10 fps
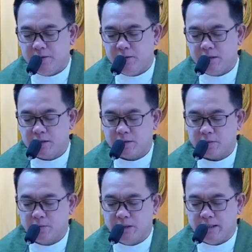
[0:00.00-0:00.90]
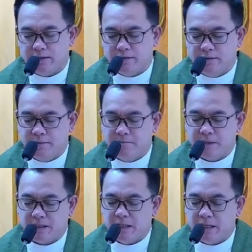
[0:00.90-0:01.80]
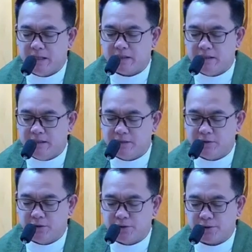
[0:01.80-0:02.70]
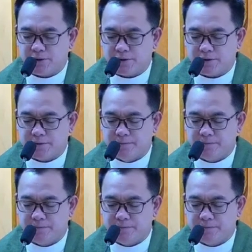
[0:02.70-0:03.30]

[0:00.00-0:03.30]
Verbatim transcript: Ano ang katulad ng paghahari ng Diyos?